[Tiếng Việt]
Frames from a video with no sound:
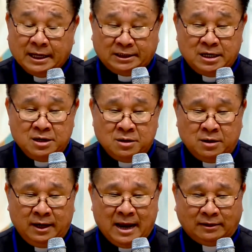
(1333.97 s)
chính
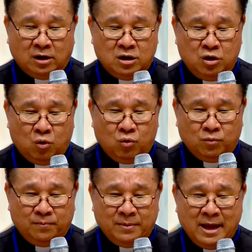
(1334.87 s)
ngươi đã tự nhủ,
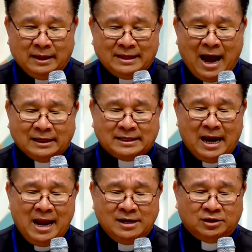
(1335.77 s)
ta sẽ
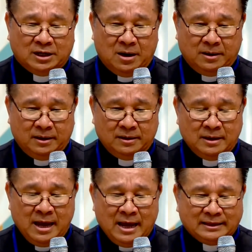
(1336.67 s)
lên trời,
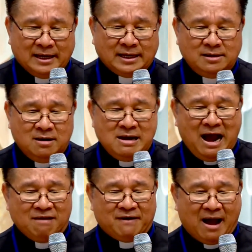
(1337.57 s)
ta sẽ dựng
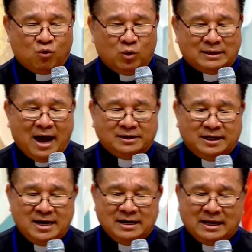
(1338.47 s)
ngai vàng của ta
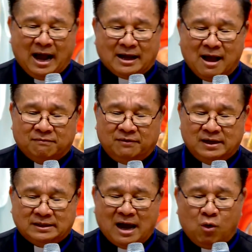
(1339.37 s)
trên cả các vì
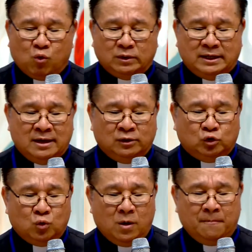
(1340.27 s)
sao của Thiên
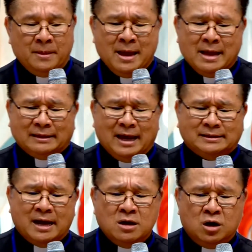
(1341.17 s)
Chúa, ta
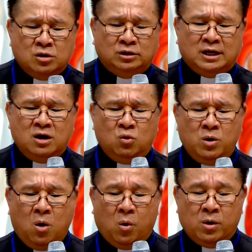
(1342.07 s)
sẽ ngự trên núi
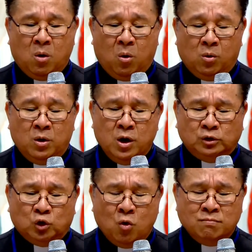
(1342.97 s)
hội ngộ,
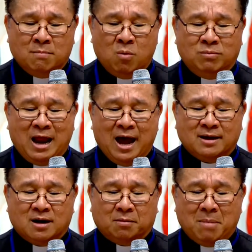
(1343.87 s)
chốn bồng lai
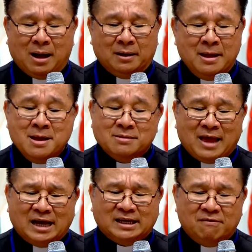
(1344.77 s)
cực bắc,
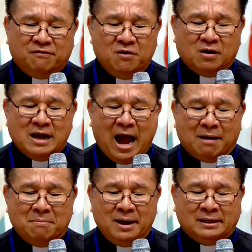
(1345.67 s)
ta sẽ vượt
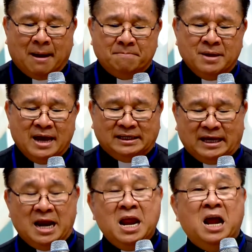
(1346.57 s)
ngàn mây thẳm,
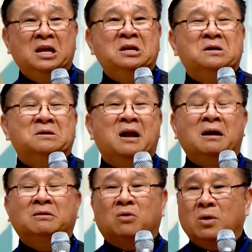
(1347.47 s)
sẽ nên như
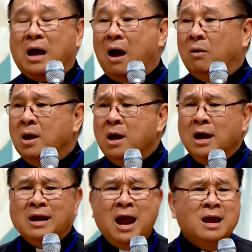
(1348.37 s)
đấng tối cao.
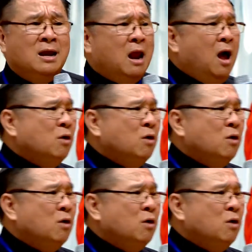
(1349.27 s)
Đây là lời